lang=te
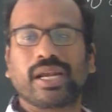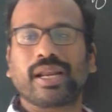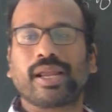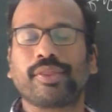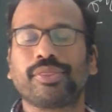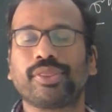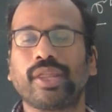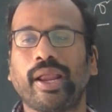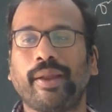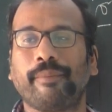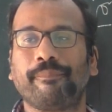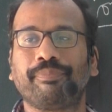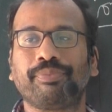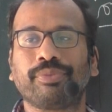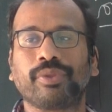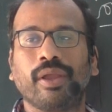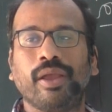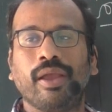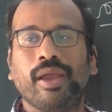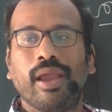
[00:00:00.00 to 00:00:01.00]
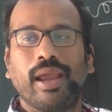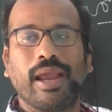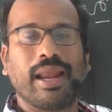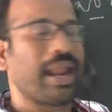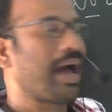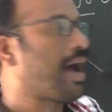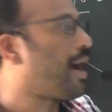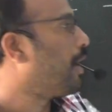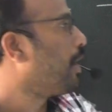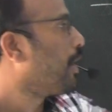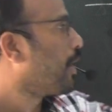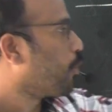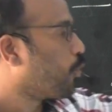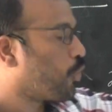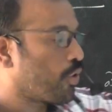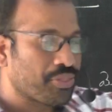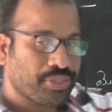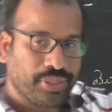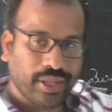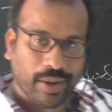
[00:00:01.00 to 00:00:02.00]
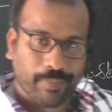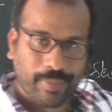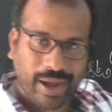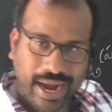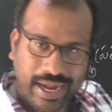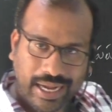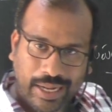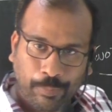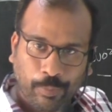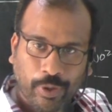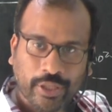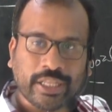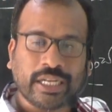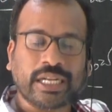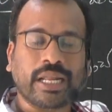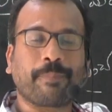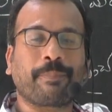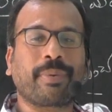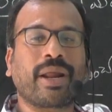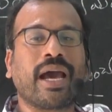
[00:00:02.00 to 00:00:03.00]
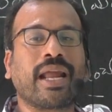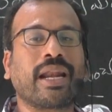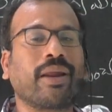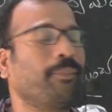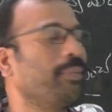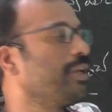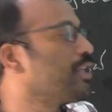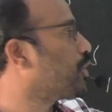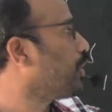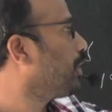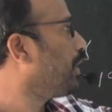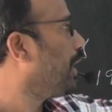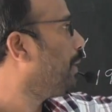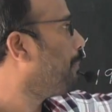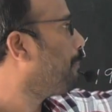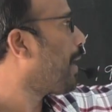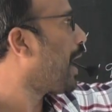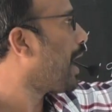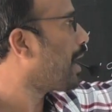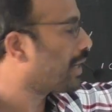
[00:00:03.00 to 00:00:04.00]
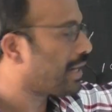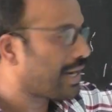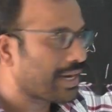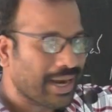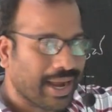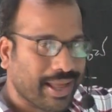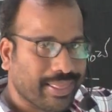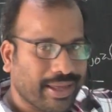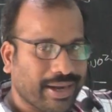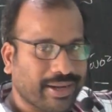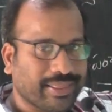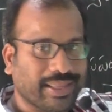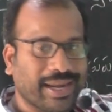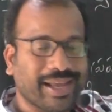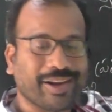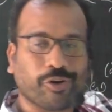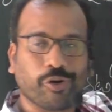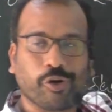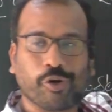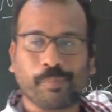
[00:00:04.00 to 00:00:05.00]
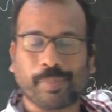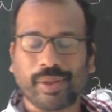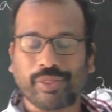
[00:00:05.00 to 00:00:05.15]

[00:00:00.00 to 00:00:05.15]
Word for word: జరిగింది ఇలా ఉద్యమాన్ని మొదట ప్రారంభించింది బాలగంగాధర్ తిలక్